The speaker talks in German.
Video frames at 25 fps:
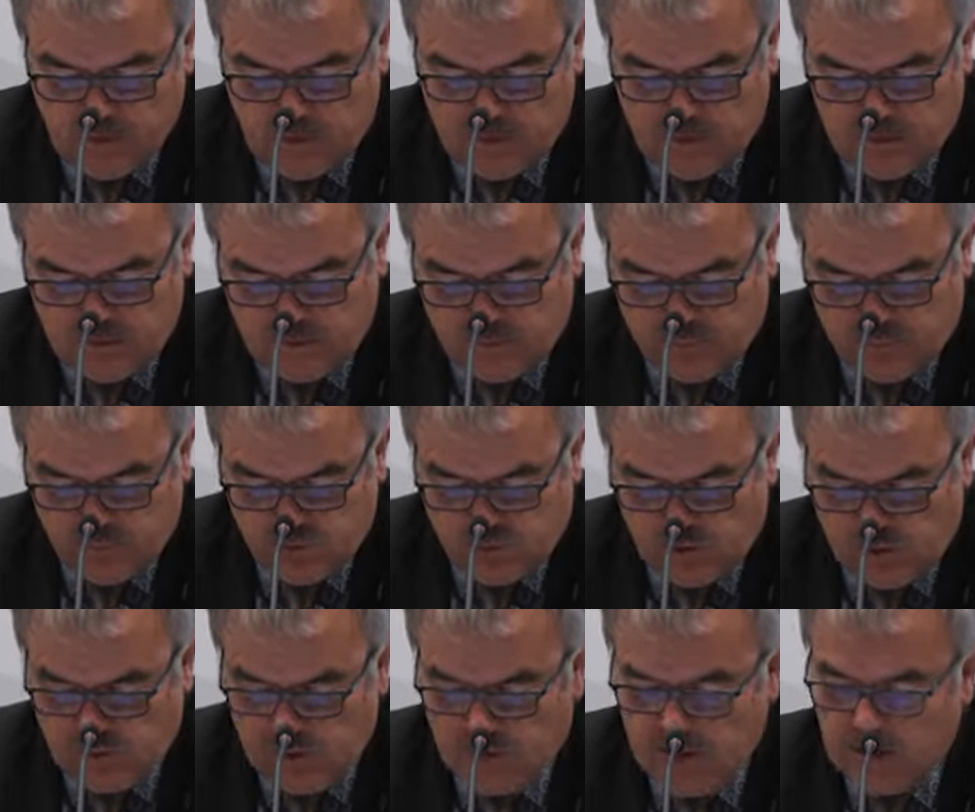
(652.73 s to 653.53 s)

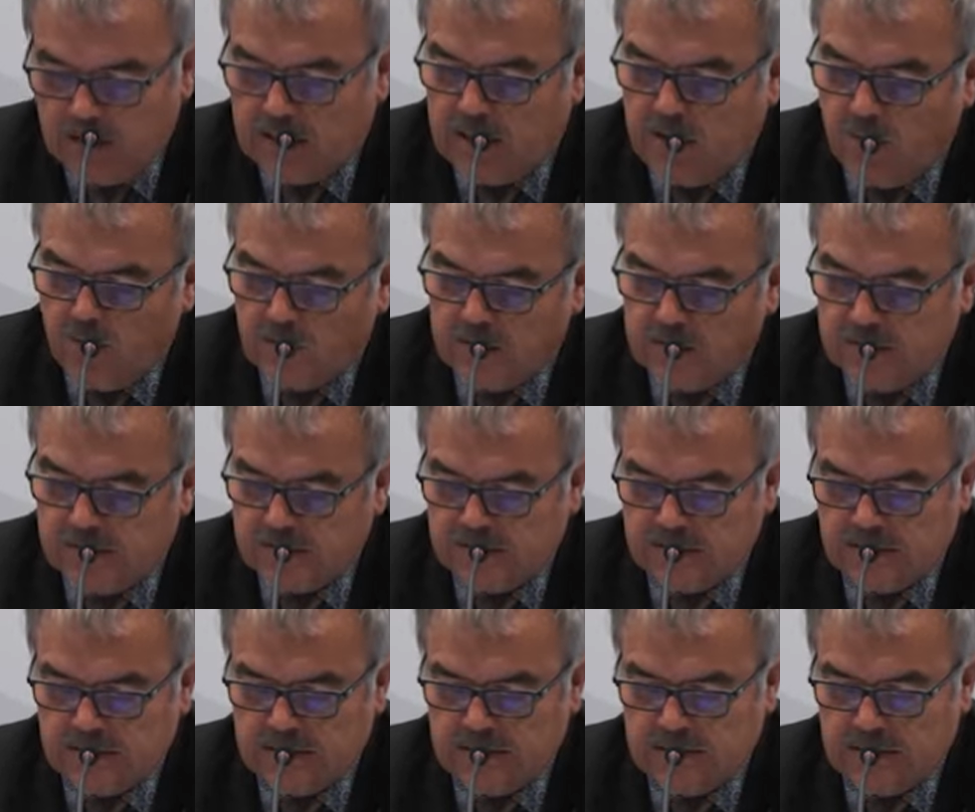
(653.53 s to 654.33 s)
insbesondere auch
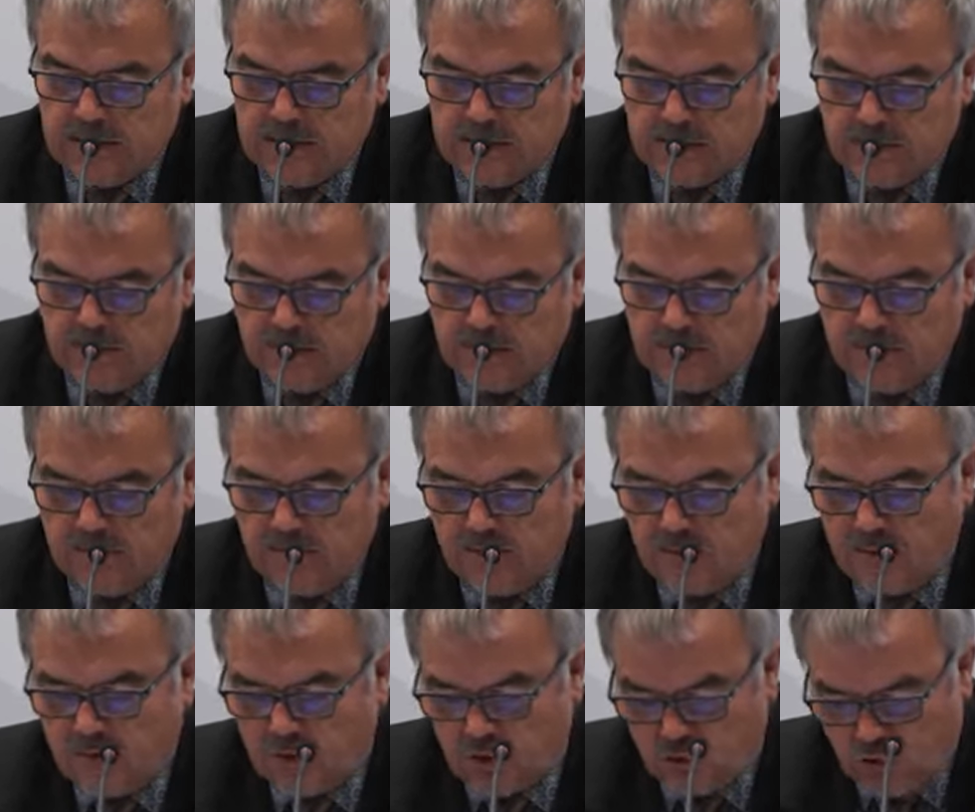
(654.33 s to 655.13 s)
hinsichtlich dann der